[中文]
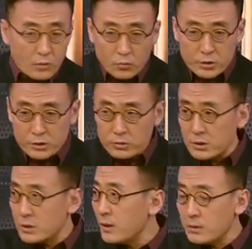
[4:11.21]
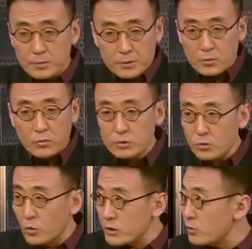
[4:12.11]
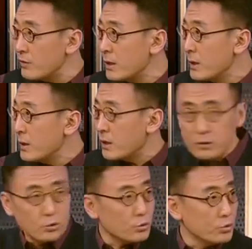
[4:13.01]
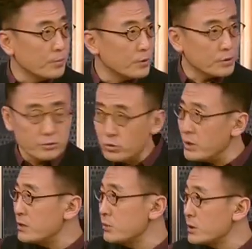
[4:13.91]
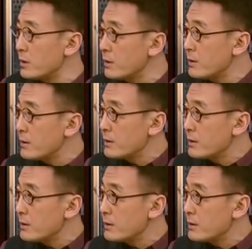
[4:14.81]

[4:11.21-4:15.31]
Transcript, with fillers: 我手底下就不就我就我周围很多女博士、女研究生，